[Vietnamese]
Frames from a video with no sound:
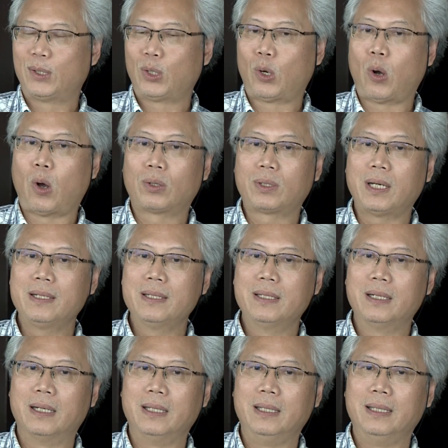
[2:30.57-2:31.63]
còn cái
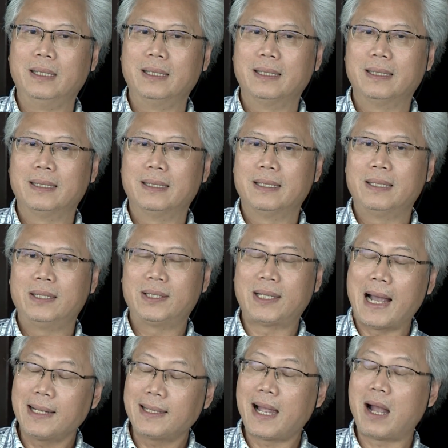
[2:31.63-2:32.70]
người
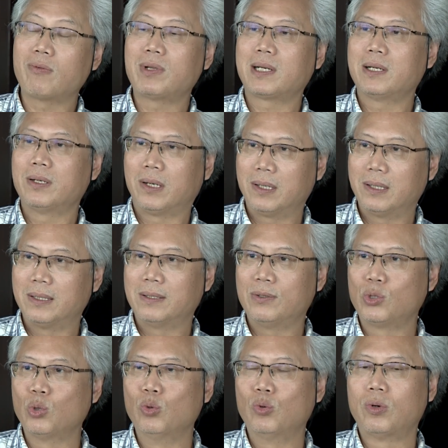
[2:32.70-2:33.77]
sáng tạo ra cái đó
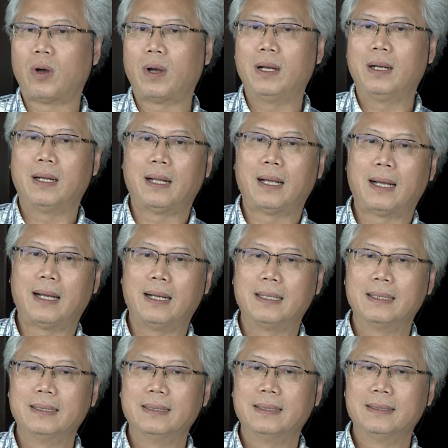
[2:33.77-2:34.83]
dù gọi là
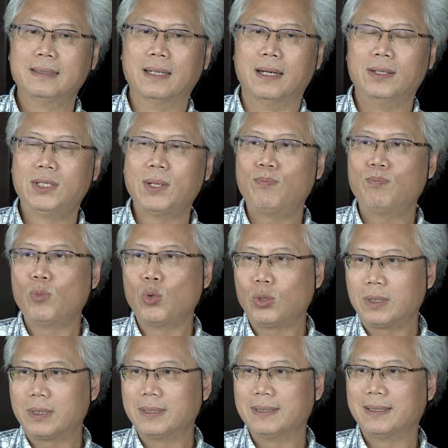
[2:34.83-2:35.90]
người chấp bút
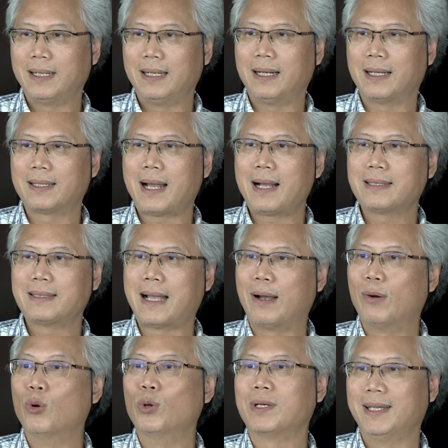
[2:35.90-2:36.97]
hay là tác giả
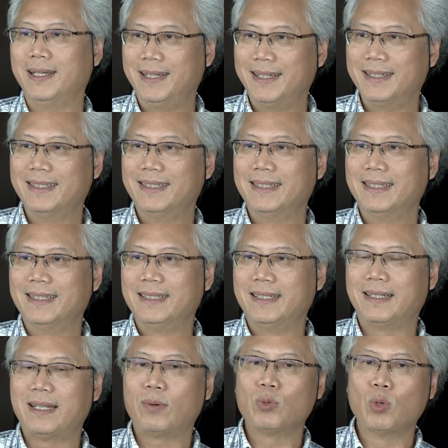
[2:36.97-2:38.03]
hồi ký
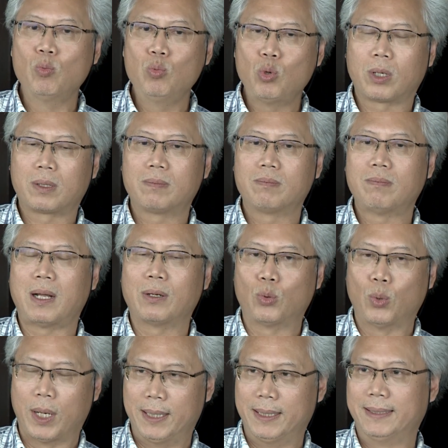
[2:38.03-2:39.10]
thì theo đúng luật bản
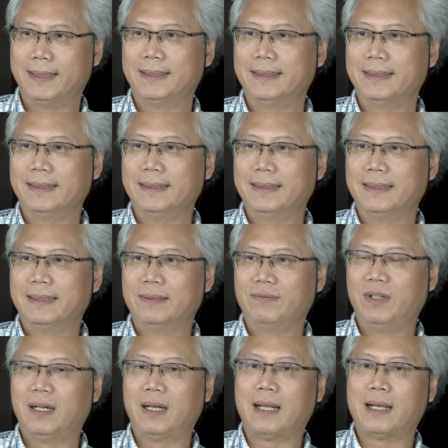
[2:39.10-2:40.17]
quyền
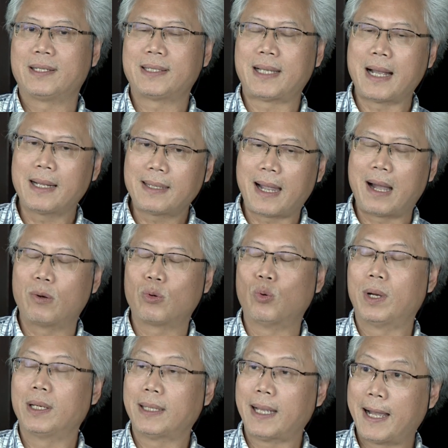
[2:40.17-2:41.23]
vì là sáng tạo
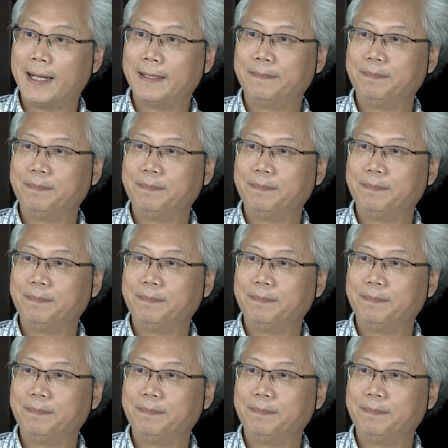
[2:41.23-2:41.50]
của anh ta